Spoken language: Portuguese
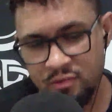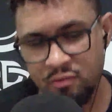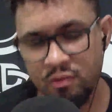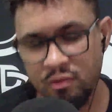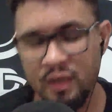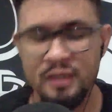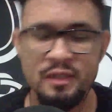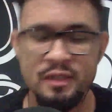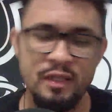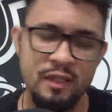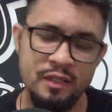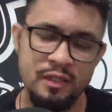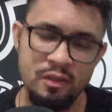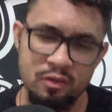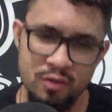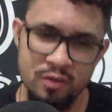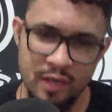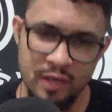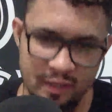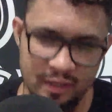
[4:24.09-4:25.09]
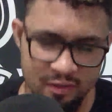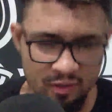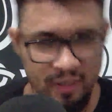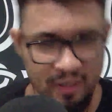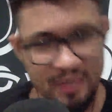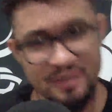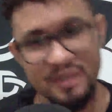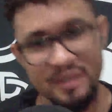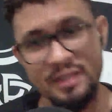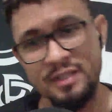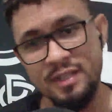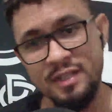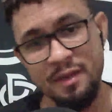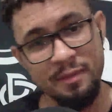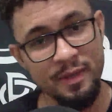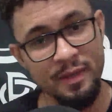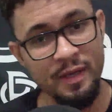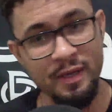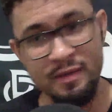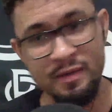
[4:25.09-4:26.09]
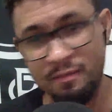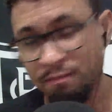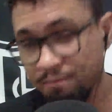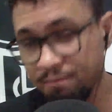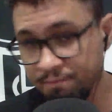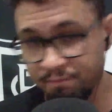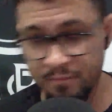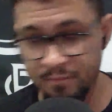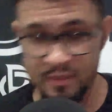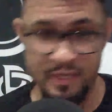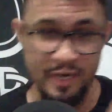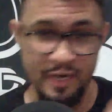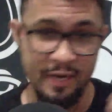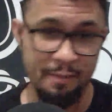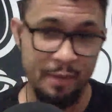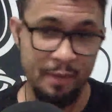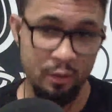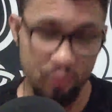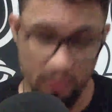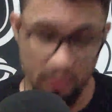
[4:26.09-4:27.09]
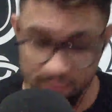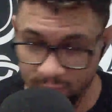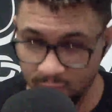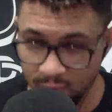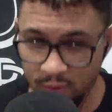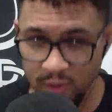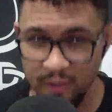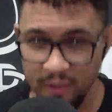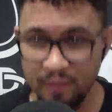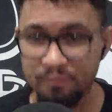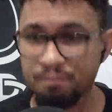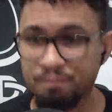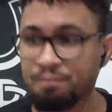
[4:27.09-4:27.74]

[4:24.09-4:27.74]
O restante dos relacionados, a gente sabe que Zé Gabriel está fora,